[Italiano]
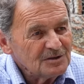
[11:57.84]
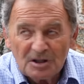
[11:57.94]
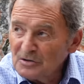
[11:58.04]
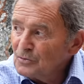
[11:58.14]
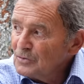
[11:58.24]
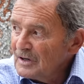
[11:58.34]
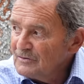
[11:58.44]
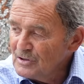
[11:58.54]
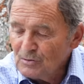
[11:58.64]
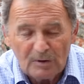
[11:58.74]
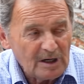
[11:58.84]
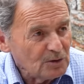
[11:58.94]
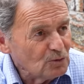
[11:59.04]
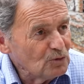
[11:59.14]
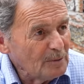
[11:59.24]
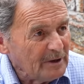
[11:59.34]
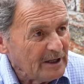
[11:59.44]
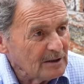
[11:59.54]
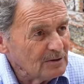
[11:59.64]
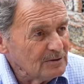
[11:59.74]
C'è tutta la visuale, tutto
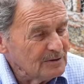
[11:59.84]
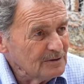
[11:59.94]
aperto.